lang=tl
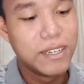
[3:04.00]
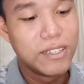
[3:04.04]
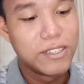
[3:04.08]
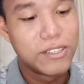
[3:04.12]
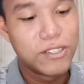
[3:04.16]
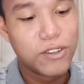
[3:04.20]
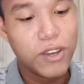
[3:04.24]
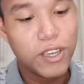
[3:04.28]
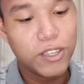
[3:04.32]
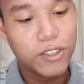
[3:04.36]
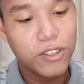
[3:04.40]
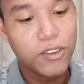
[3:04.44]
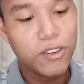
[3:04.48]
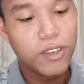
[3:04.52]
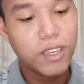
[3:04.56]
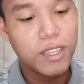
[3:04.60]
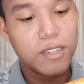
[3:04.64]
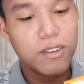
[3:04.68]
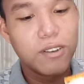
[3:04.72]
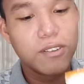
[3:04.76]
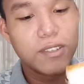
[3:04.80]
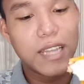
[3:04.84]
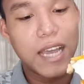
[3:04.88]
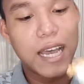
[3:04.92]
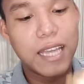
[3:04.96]
So, ito yung
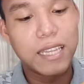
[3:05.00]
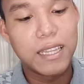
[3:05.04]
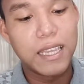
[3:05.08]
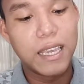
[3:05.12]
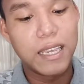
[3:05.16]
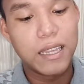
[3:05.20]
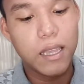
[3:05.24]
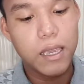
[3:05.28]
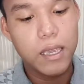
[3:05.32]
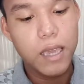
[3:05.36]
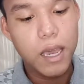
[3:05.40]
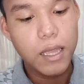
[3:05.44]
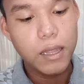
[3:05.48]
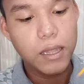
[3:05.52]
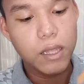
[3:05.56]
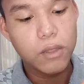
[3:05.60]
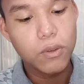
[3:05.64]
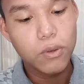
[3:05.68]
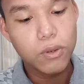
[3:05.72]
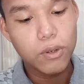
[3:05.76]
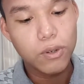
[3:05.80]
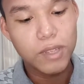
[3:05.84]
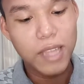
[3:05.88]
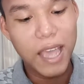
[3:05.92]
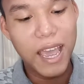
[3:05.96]
itlog natin. Ayan,
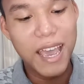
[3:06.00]
nadurog.